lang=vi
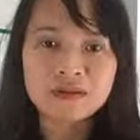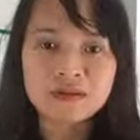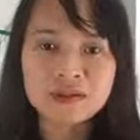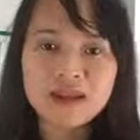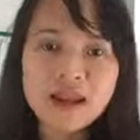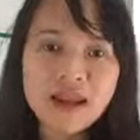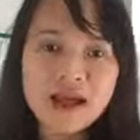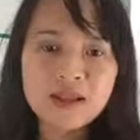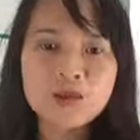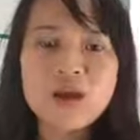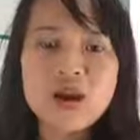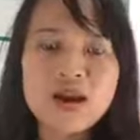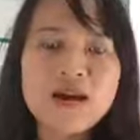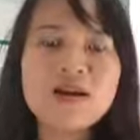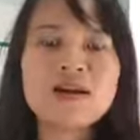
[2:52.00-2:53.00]
rất là
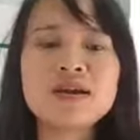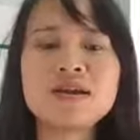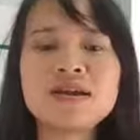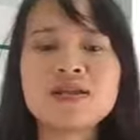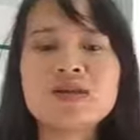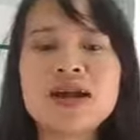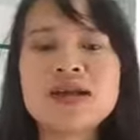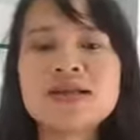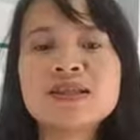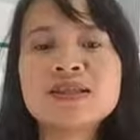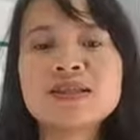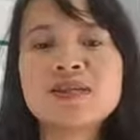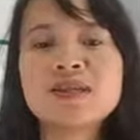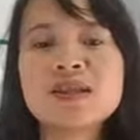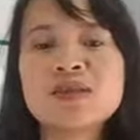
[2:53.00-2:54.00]
thuận lợi để cho anh
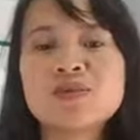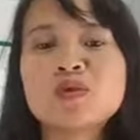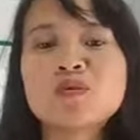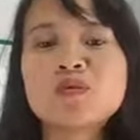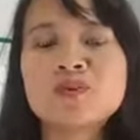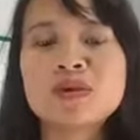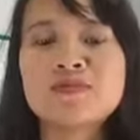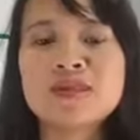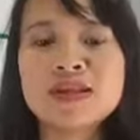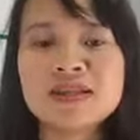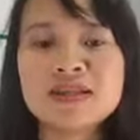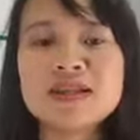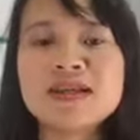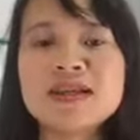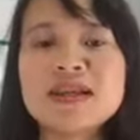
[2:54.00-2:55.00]
chị có thể dùng để vệ
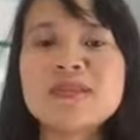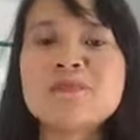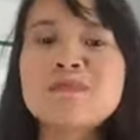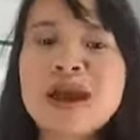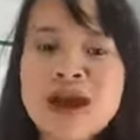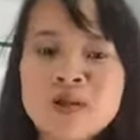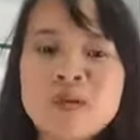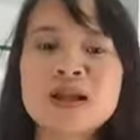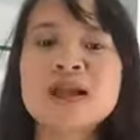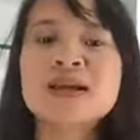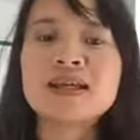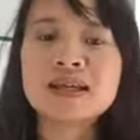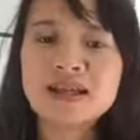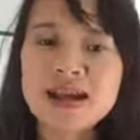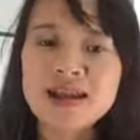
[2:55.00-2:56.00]
sinh kính mát hoặc là
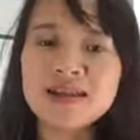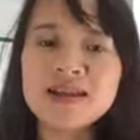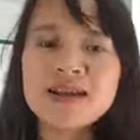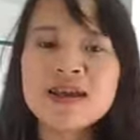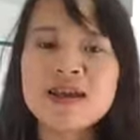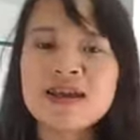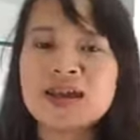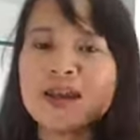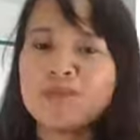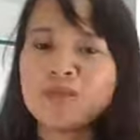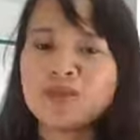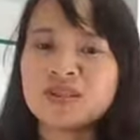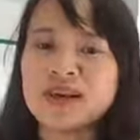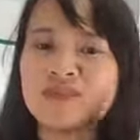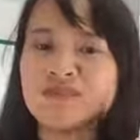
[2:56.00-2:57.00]
kính cận. Đây là một
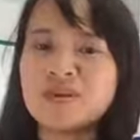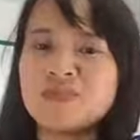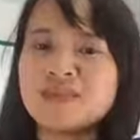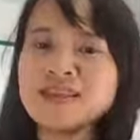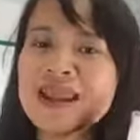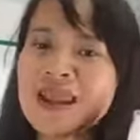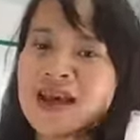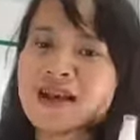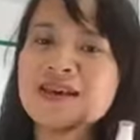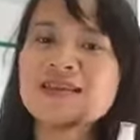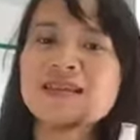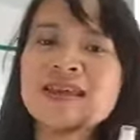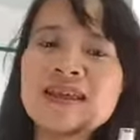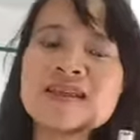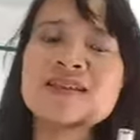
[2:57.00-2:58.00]
sản phẩm rất là
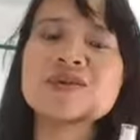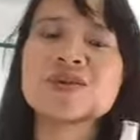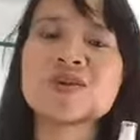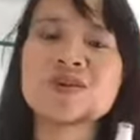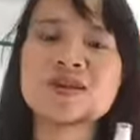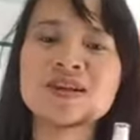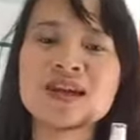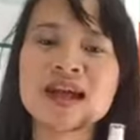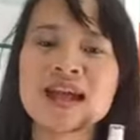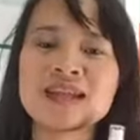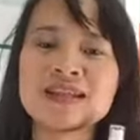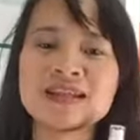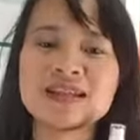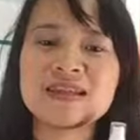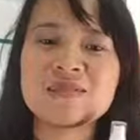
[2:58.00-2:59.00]
cần thiết cho những cái anh
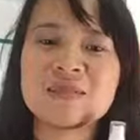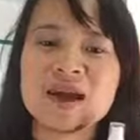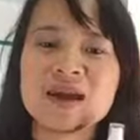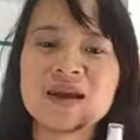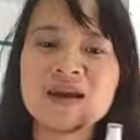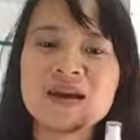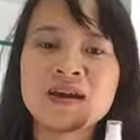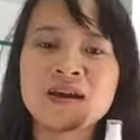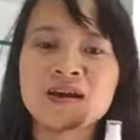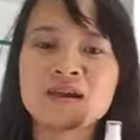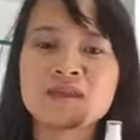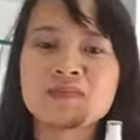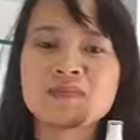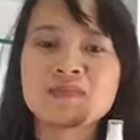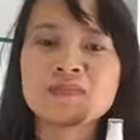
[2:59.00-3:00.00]
chị mà uh,
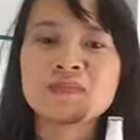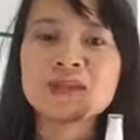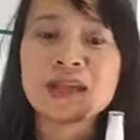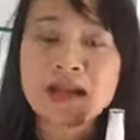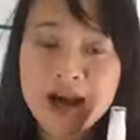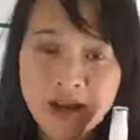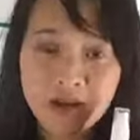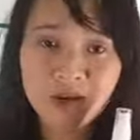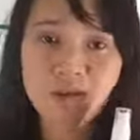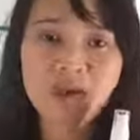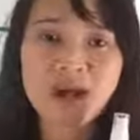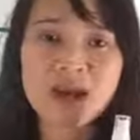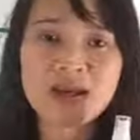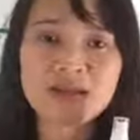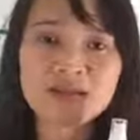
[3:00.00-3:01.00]
bị cận
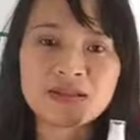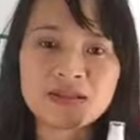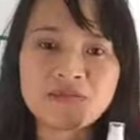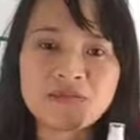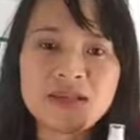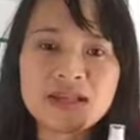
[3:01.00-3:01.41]
hoặc là vệ